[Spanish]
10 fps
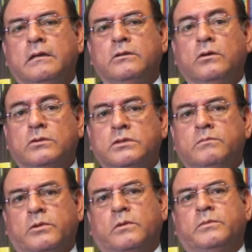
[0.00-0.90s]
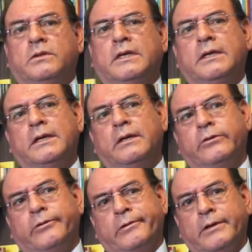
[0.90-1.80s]
no los impropios. De ahí que
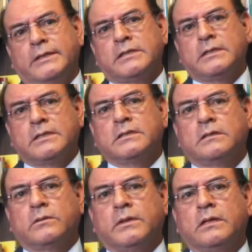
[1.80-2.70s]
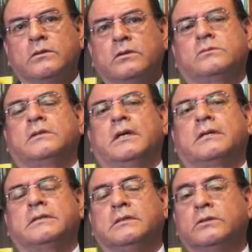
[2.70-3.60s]
creo que la sentencia del Tribunal Constitucional
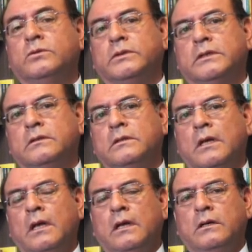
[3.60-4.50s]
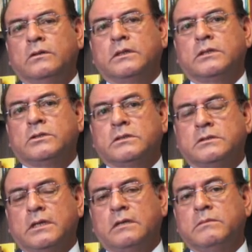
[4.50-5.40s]
restituye ¿no? los derechos de
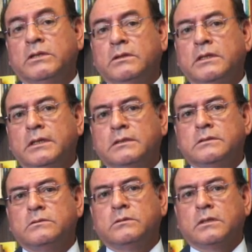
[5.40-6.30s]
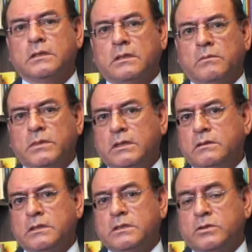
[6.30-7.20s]
estas minorías, ¿no? que también
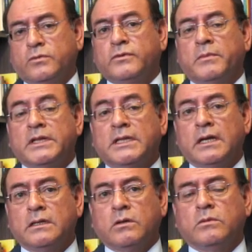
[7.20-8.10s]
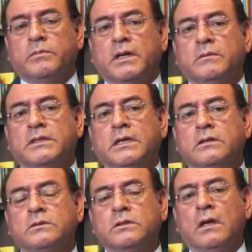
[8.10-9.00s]
tienen derechos fundamentales como
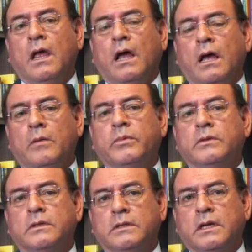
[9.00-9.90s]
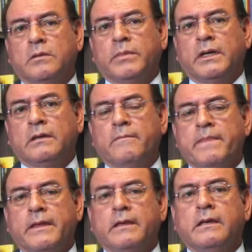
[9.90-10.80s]
parlamentarios, a poder discrepar
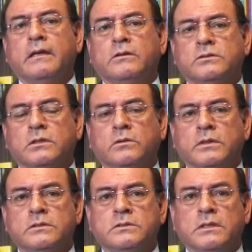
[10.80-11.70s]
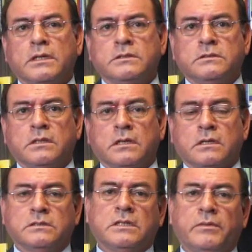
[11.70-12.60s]
y en consecuencia se
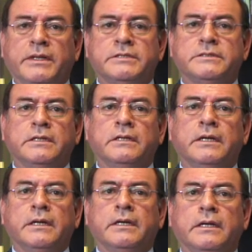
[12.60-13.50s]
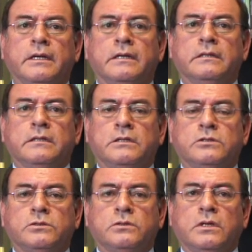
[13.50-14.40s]
restablece el
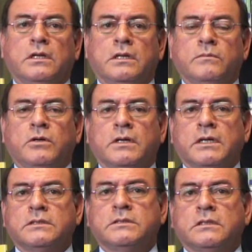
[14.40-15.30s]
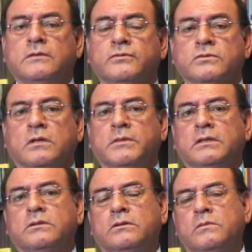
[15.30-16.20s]
derecho y la democracia el
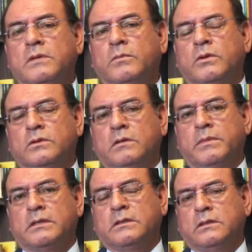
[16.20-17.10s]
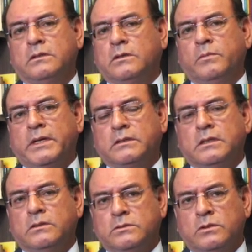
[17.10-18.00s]
funcionamiento de los miembros del partido, de los
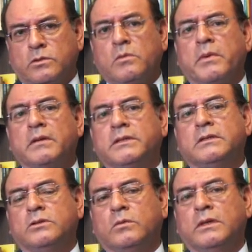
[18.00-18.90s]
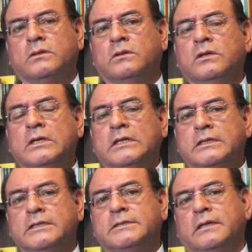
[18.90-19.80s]
partidos en los grupos parlamentarios cuando
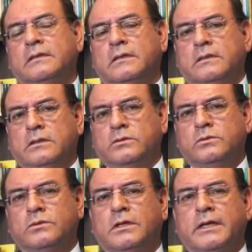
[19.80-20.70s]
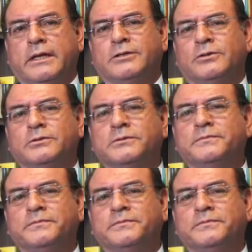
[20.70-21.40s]
disienten de sus liderazgos.